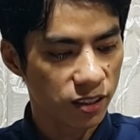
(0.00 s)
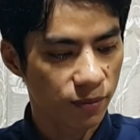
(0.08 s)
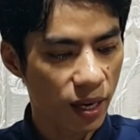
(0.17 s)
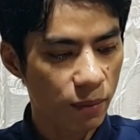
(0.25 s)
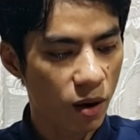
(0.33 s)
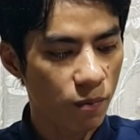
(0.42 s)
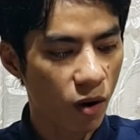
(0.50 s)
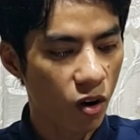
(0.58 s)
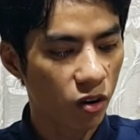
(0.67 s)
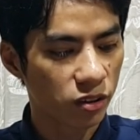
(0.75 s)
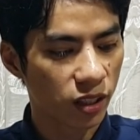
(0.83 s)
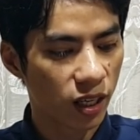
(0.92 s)
chẳng nay bom
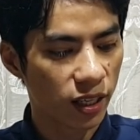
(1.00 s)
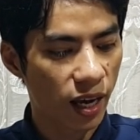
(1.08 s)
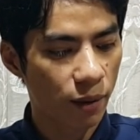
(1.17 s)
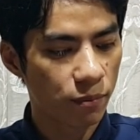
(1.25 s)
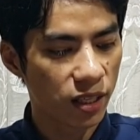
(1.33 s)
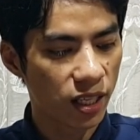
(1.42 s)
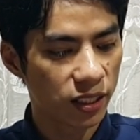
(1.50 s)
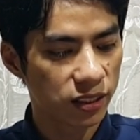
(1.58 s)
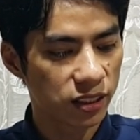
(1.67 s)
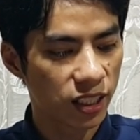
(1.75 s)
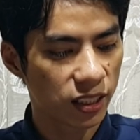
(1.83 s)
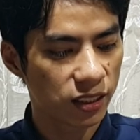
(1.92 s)
ôn ở đại
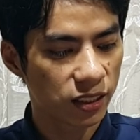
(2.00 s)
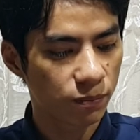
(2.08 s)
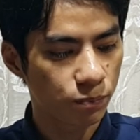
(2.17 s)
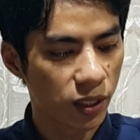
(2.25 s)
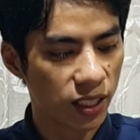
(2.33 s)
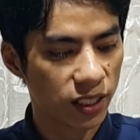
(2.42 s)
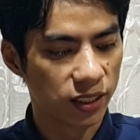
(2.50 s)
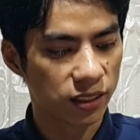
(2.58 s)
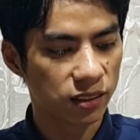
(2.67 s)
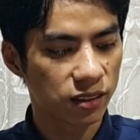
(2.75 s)
miền thiết lương